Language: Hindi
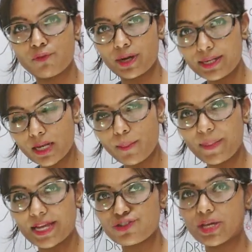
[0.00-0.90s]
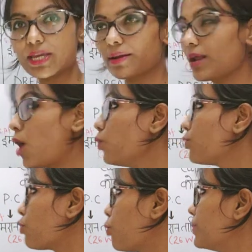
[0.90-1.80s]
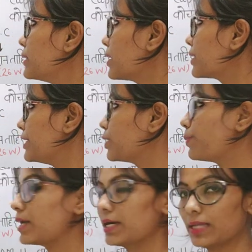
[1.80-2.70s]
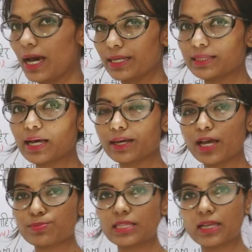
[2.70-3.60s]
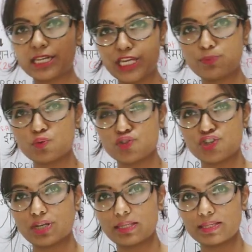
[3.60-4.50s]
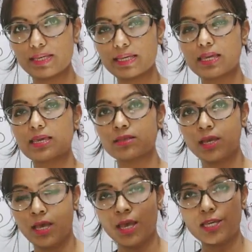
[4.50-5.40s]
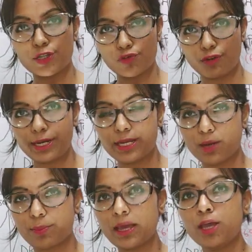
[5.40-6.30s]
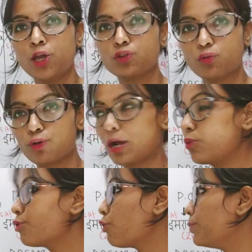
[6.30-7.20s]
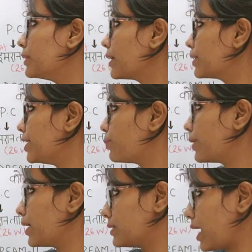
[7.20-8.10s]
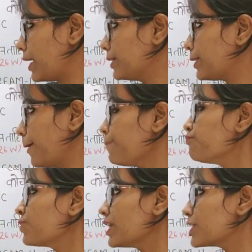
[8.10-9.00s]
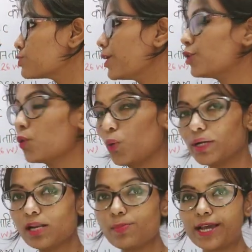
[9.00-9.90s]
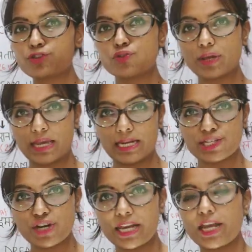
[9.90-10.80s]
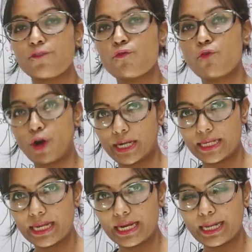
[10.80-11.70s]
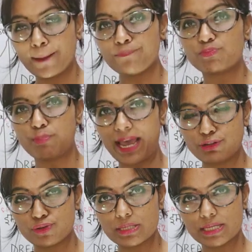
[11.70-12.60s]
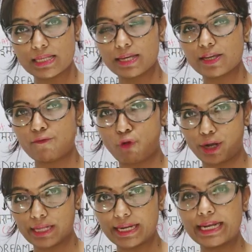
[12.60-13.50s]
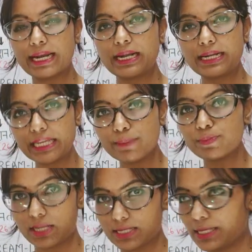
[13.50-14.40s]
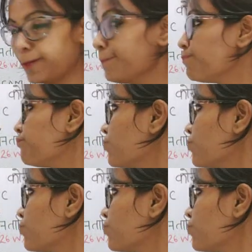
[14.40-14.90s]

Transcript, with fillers: वर्ल्ड कप मैच है ये राउंड रॉबिन तकनीक पर आधारित है अगर आपसे तकनीक पूछी जाती है कि, कि ये जो वर्ल्ड कप है तो वो राउंड रॉबिन तकनीक पर आधारित है इसमें टोटल मैच जो खेले जा रहे हैं वो 48 हैं मैचेस की संख्या 48 है टीम 10 हैं